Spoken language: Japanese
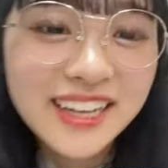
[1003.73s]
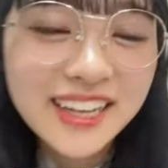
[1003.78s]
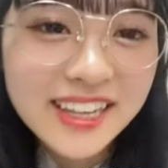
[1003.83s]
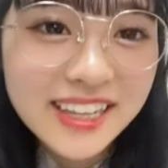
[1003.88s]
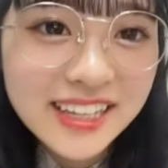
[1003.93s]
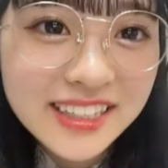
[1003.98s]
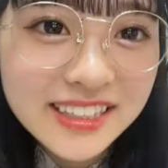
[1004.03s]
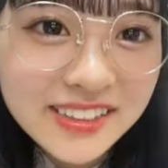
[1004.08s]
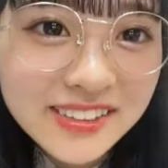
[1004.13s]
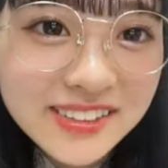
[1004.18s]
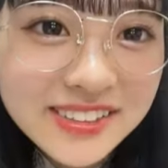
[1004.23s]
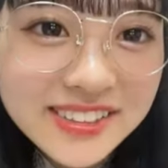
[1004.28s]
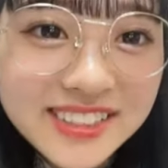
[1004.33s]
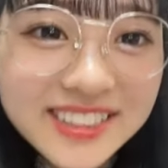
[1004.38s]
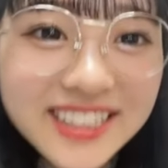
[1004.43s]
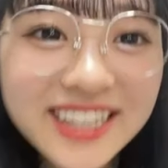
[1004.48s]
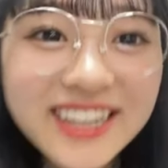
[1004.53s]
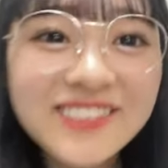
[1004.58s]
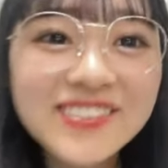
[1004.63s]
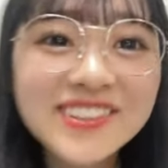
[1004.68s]
えっ、ー、と、
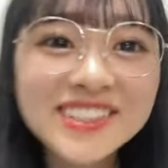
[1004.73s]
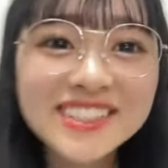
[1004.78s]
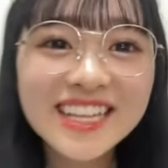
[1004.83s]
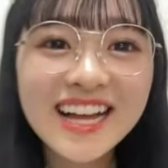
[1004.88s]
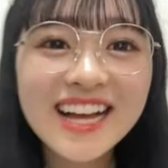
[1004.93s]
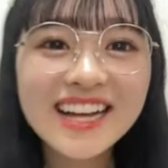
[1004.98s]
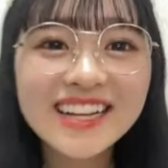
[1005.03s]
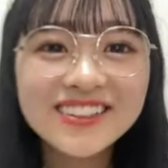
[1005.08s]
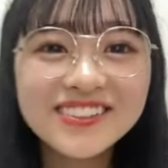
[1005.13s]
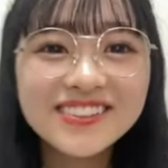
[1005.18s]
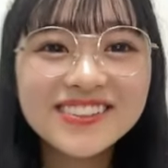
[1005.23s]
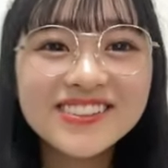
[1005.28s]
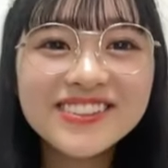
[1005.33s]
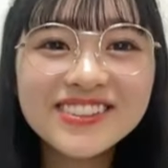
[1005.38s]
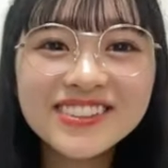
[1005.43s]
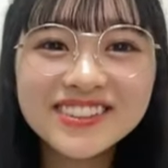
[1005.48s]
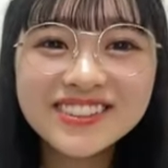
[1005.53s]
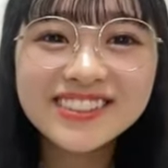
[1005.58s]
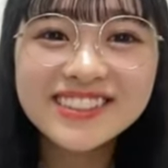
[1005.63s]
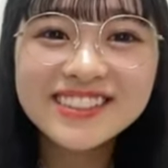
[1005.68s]
靴ひもさん。
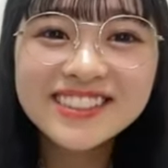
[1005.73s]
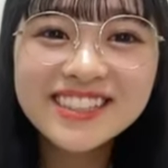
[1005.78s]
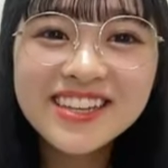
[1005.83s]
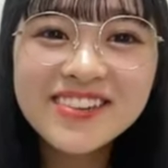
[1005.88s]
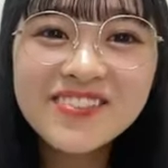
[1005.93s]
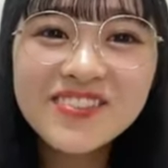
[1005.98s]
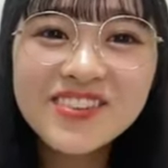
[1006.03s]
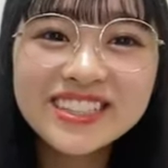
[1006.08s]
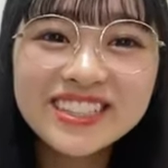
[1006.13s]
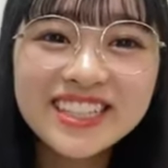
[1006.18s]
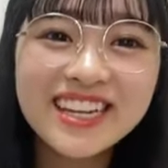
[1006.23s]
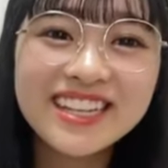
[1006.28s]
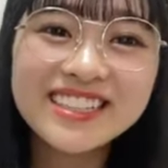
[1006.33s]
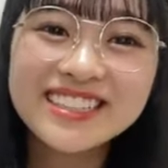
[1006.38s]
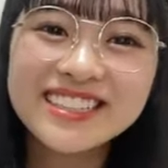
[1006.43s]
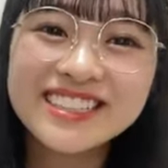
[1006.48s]
お、靴ひもさん。